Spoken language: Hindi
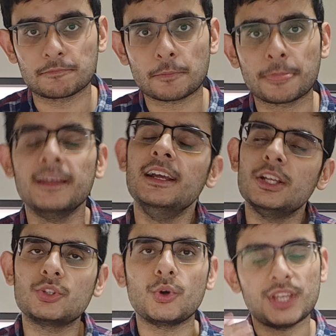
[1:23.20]
हैं
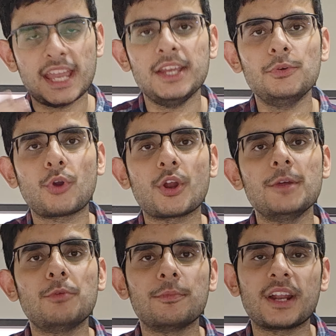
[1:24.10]
तो यही
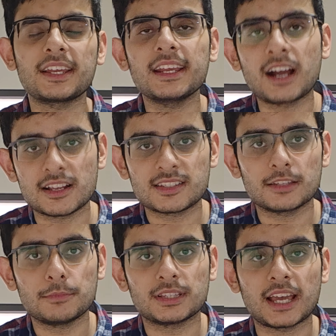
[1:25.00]
उन्होंने बुमराह की
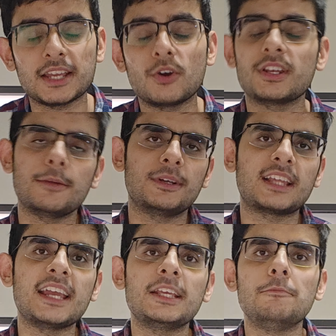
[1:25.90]
खासियत बताई और ये
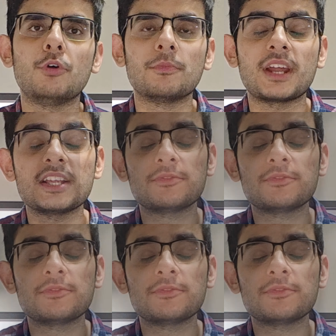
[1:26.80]
बताई कि बुमराह